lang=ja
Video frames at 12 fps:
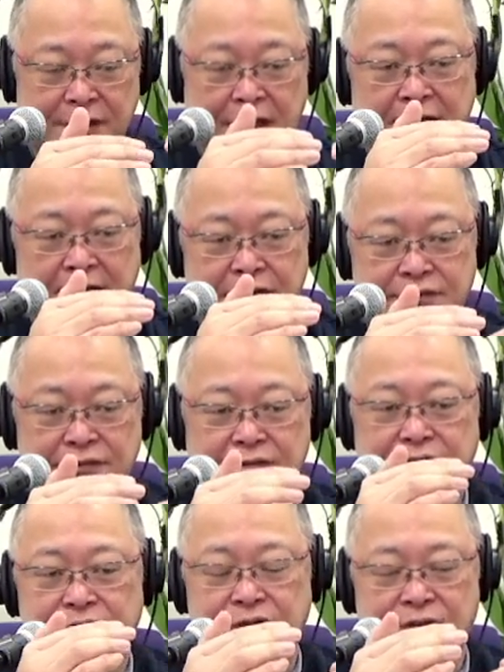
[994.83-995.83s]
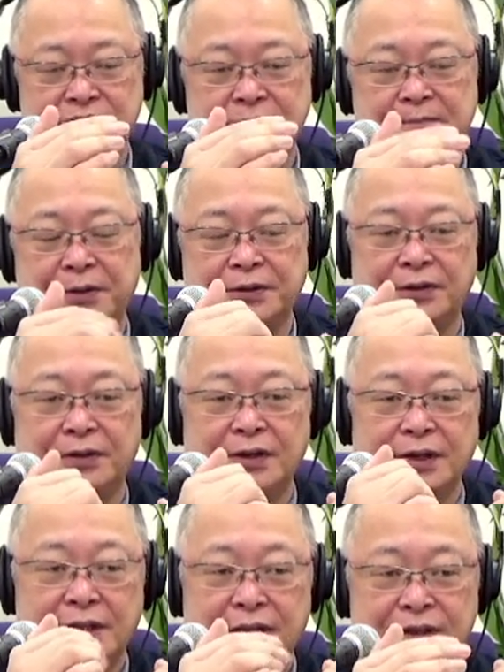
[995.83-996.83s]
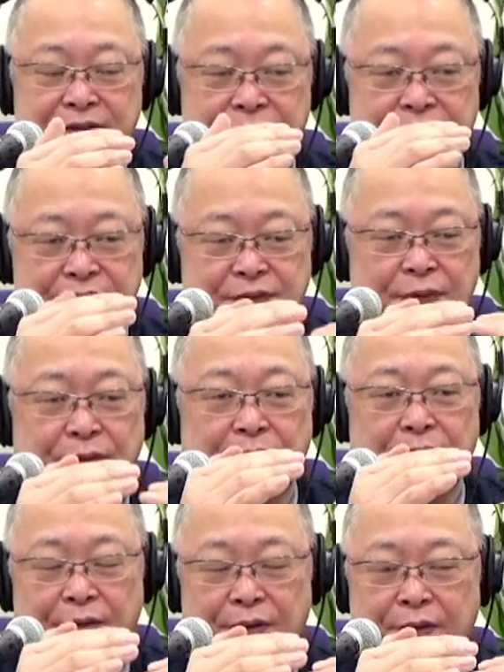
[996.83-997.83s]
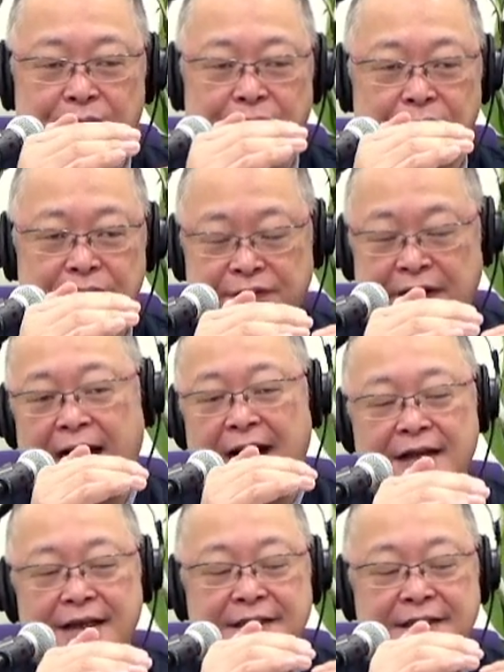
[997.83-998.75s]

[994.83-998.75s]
学の進歩と、そこは